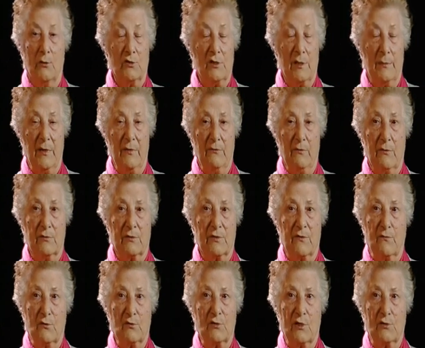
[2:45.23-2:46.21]
non sapevo
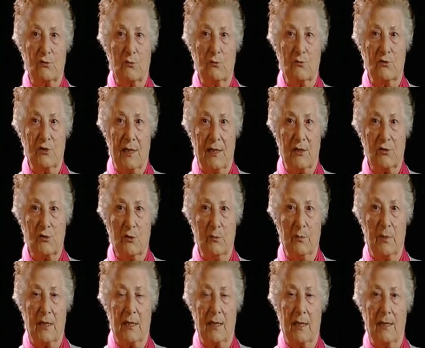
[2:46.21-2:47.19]
cosa fosse
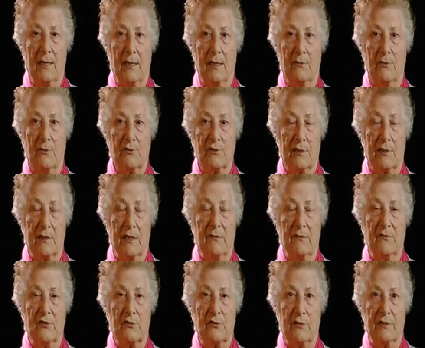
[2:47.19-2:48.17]
successo perché la nostra
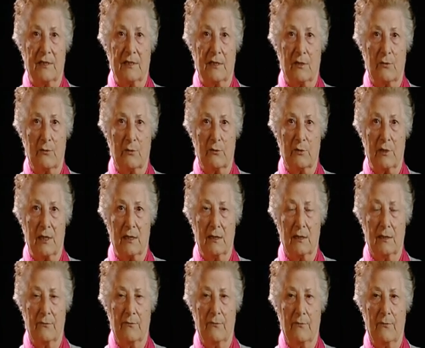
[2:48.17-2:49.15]
televisione era
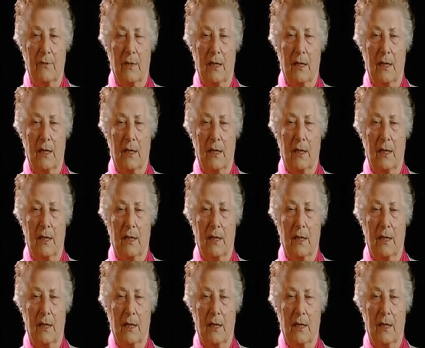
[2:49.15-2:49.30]
rotta.